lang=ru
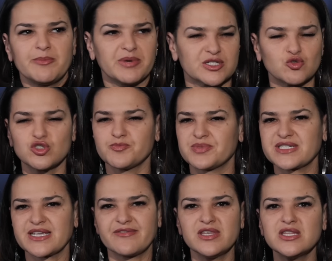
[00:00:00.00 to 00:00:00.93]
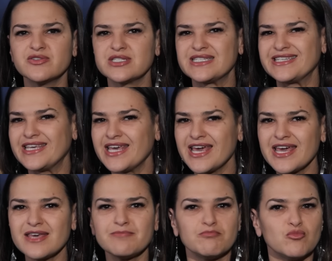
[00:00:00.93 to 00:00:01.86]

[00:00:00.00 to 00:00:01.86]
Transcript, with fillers: и, по сути, позавидовать ей